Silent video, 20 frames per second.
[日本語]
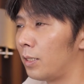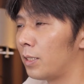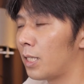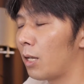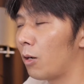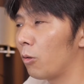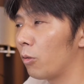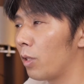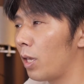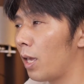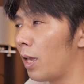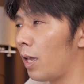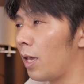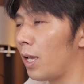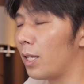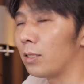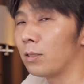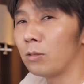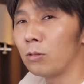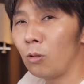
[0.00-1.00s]
なの
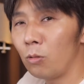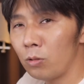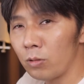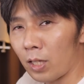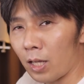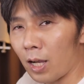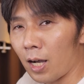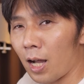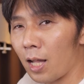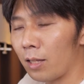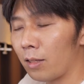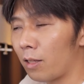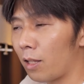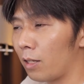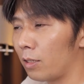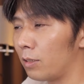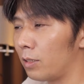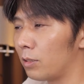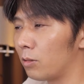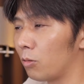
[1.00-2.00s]
で、すごくね、簡
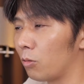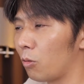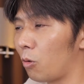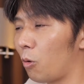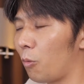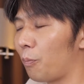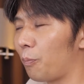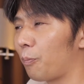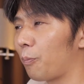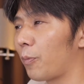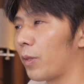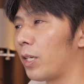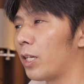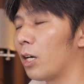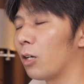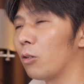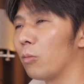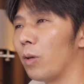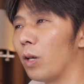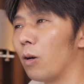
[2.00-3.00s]
単にその比
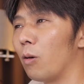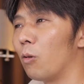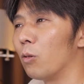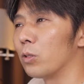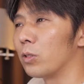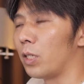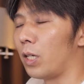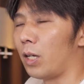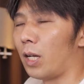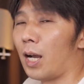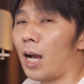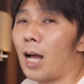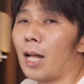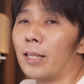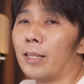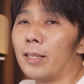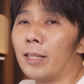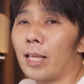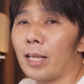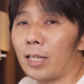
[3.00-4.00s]
較名合成
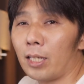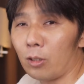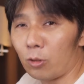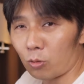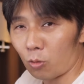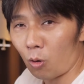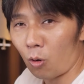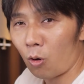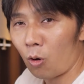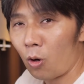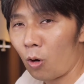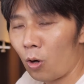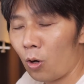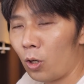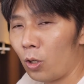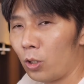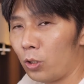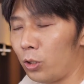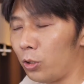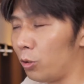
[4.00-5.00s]
ができると
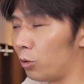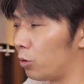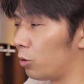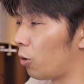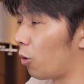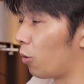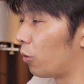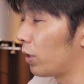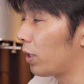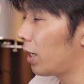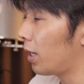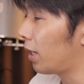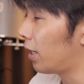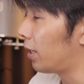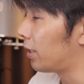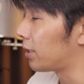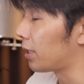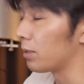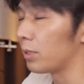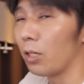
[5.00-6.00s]
いうような、
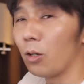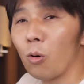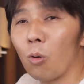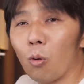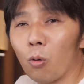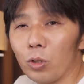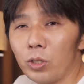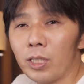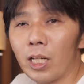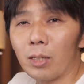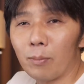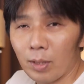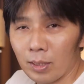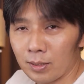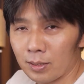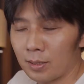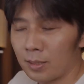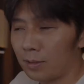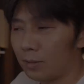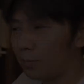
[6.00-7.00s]
撮影方法になりま
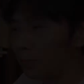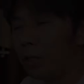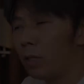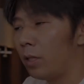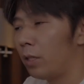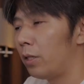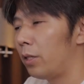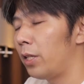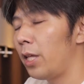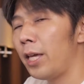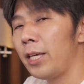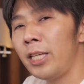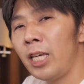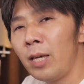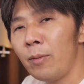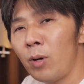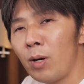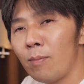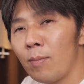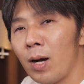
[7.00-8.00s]
す。で、
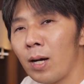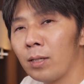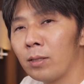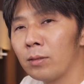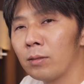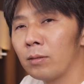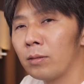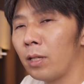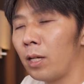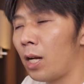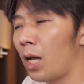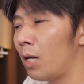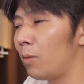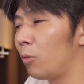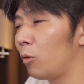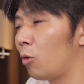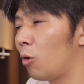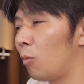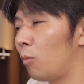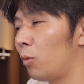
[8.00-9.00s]
E-M1 Mark II で
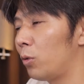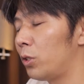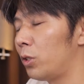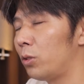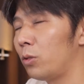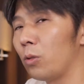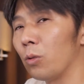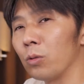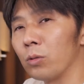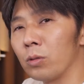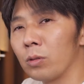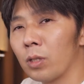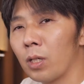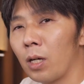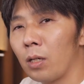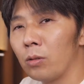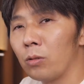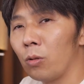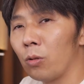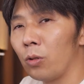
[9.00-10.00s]
ライブコンポジットを
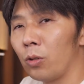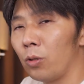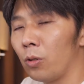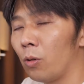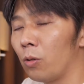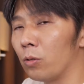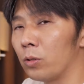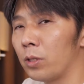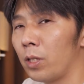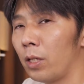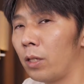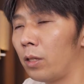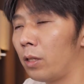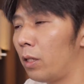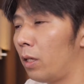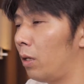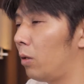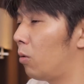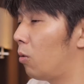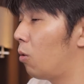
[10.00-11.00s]
使う時の設
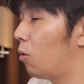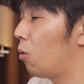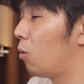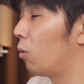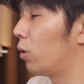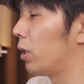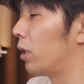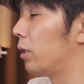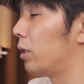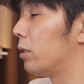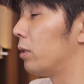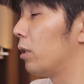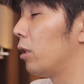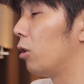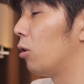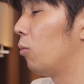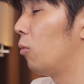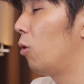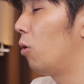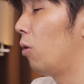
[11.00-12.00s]
定方法なんですけ
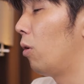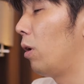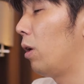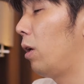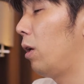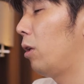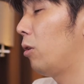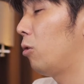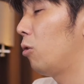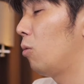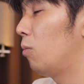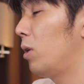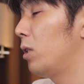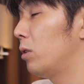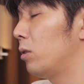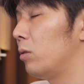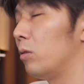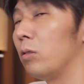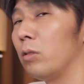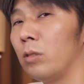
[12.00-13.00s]
ども、ま
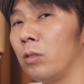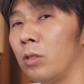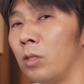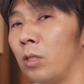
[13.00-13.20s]
ず、